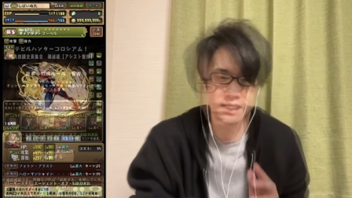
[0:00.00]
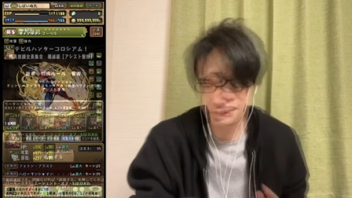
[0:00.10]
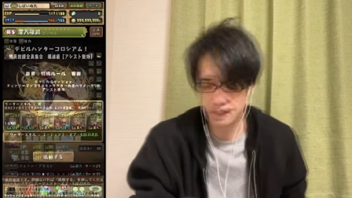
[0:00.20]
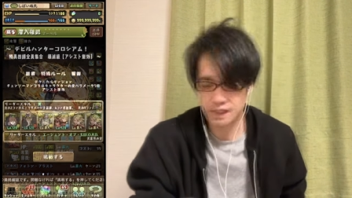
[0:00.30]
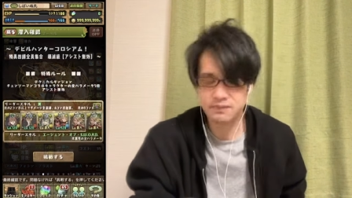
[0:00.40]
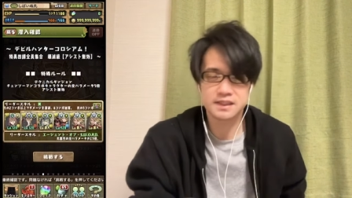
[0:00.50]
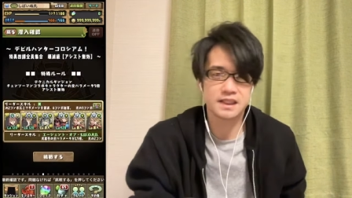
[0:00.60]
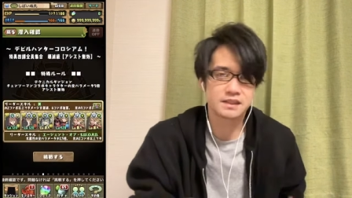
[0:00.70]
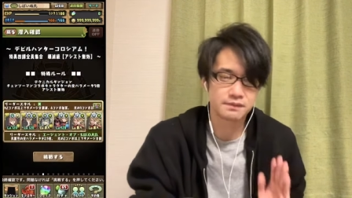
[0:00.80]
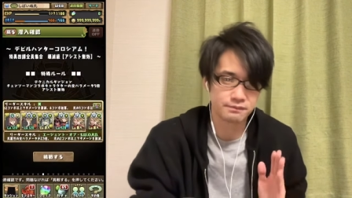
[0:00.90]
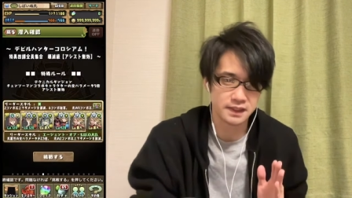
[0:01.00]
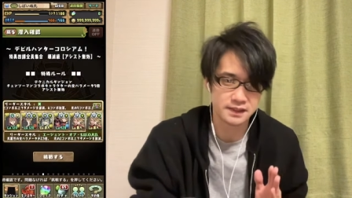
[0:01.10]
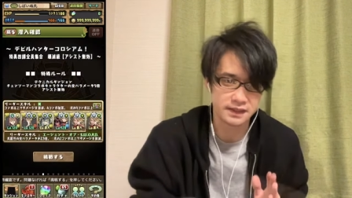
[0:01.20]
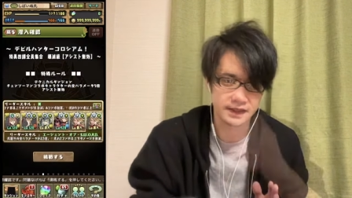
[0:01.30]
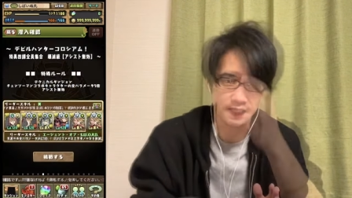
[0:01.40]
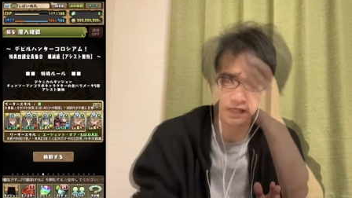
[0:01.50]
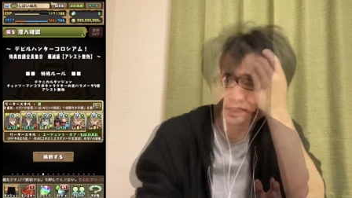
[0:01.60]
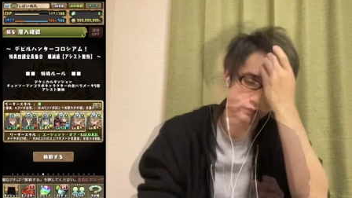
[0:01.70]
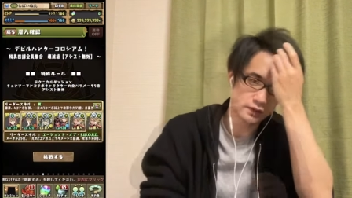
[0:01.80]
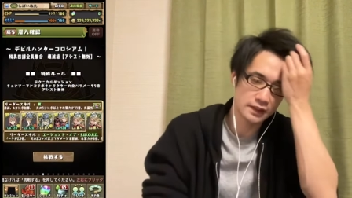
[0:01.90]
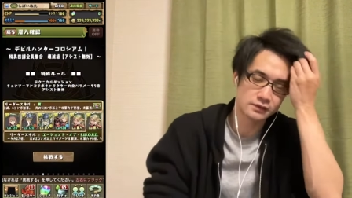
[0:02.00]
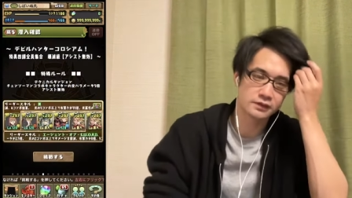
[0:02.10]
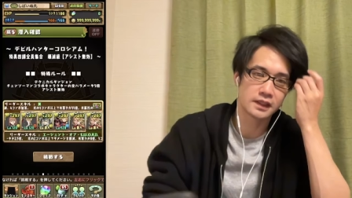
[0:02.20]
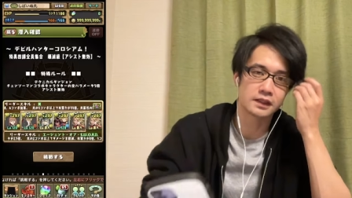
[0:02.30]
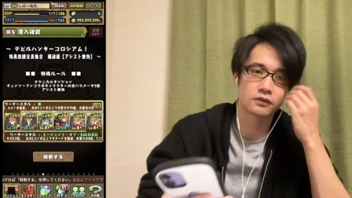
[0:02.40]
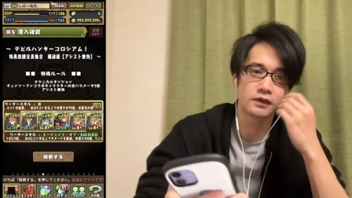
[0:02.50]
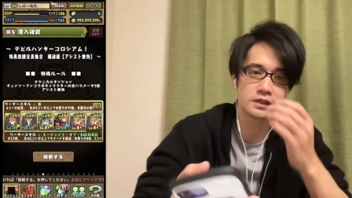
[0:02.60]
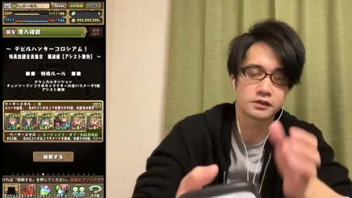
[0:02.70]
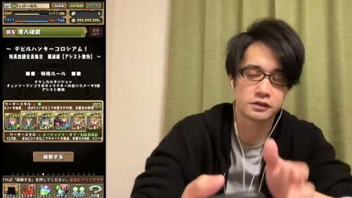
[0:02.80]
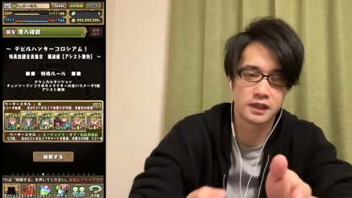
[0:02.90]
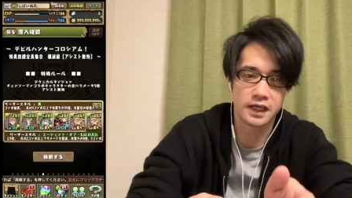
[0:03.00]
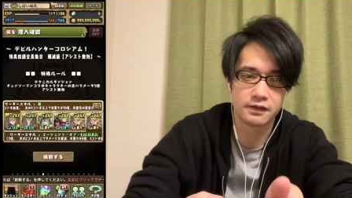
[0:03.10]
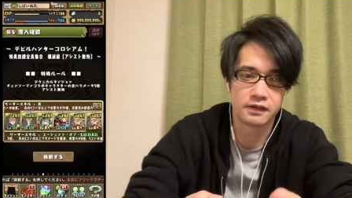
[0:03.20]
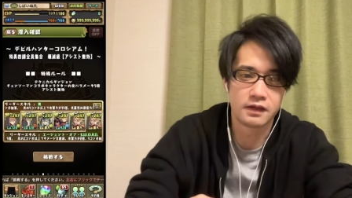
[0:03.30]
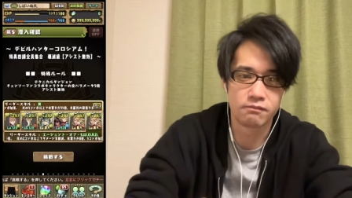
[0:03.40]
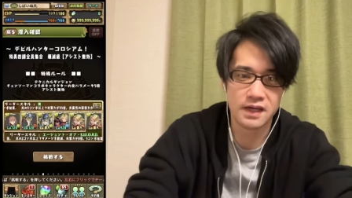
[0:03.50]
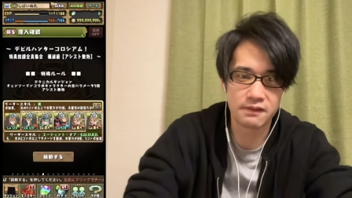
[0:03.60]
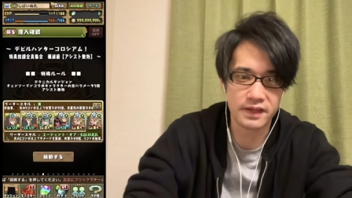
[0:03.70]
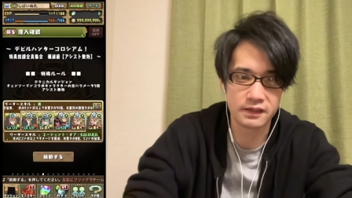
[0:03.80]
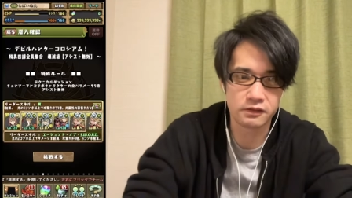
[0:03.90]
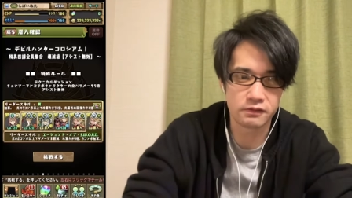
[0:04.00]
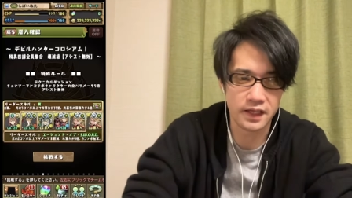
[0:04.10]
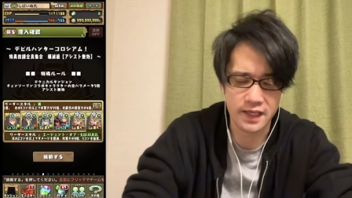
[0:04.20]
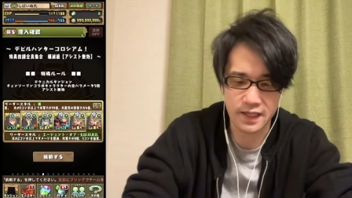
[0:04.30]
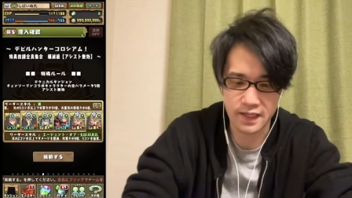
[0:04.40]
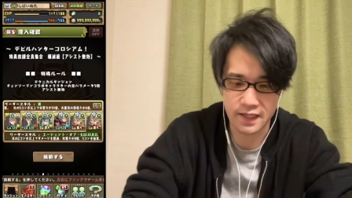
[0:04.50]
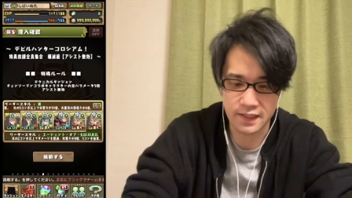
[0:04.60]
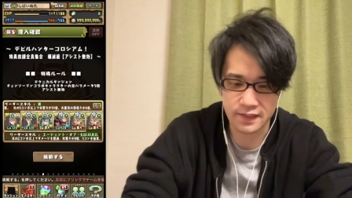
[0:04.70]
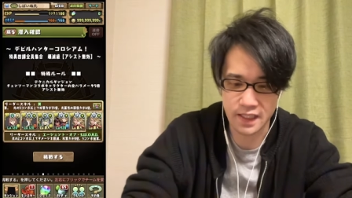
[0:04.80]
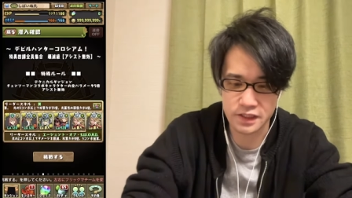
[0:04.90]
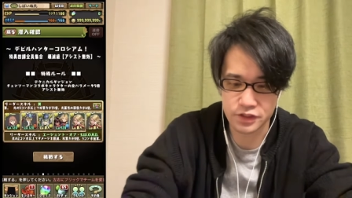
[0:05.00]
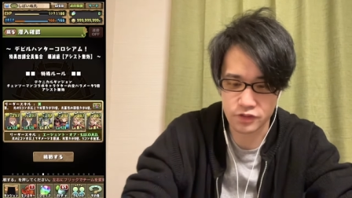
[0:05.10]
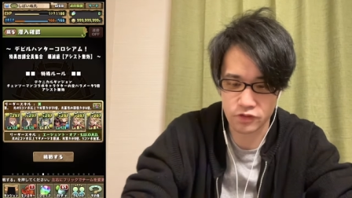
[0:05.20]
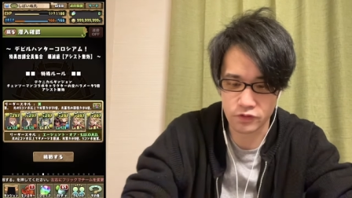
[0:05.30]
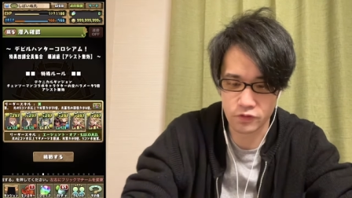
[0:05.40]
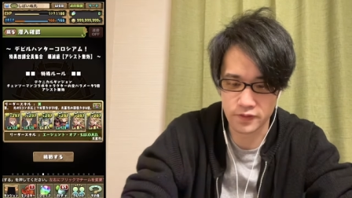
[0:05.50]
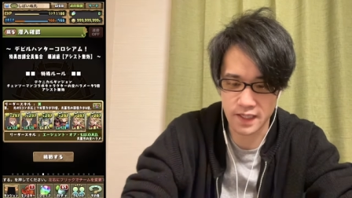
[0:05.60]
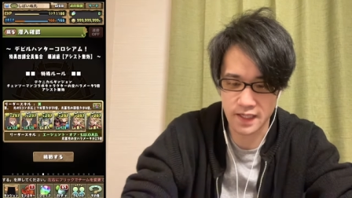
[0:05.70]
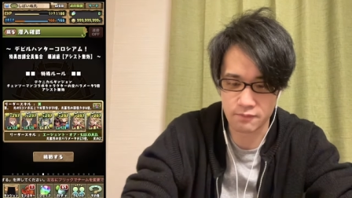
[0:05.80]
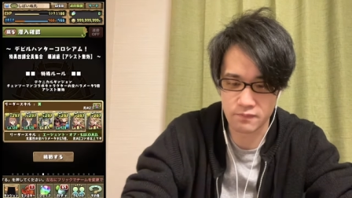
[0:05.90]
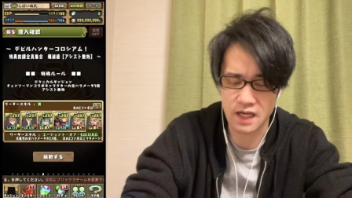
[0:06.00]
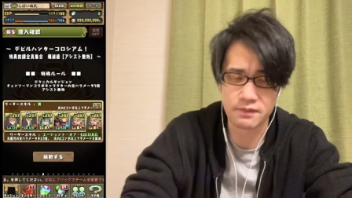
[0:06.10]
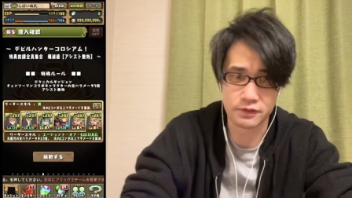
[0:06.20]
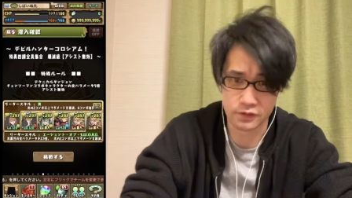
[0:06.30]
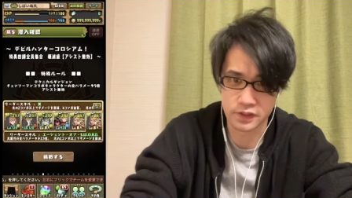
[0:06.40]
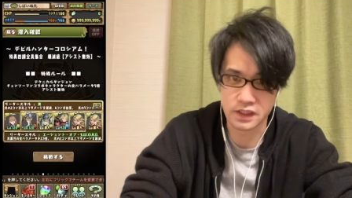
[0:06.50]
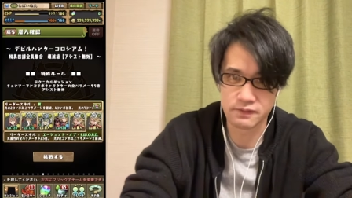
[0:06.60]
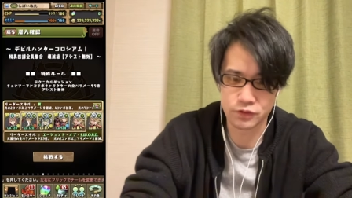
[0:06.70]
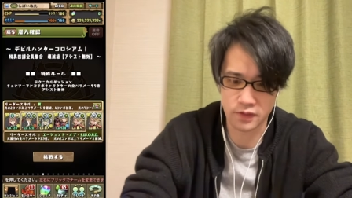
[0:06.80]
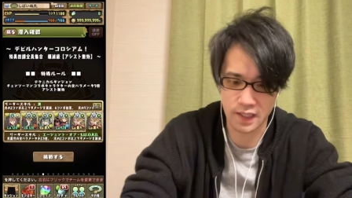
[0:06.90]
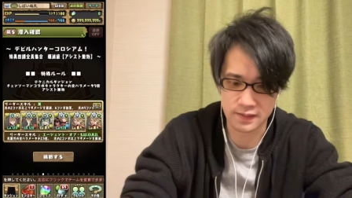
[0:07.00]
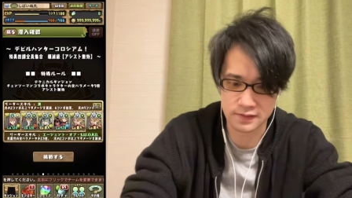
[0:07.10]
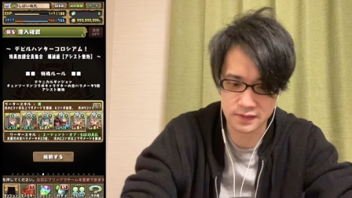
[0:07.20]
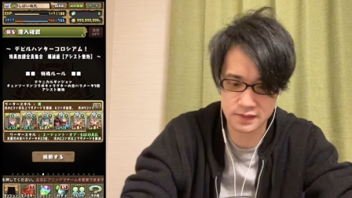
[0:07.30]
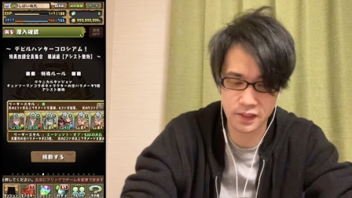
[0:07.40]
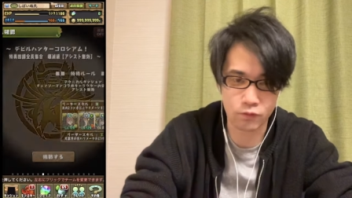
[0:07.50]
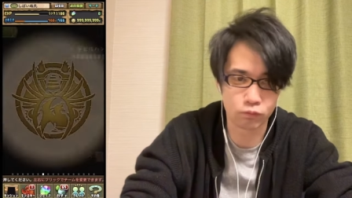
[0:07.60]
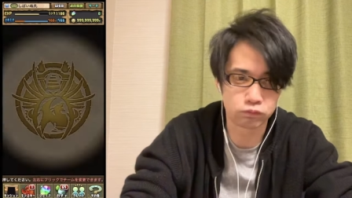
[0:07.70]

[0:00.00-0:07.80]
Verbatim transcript: はい。で、バッチャ HP プラスですね。それでは、それでは、とりあえず、はい、マーベル、えー、天使のようなマーベル、行きましょうか。最高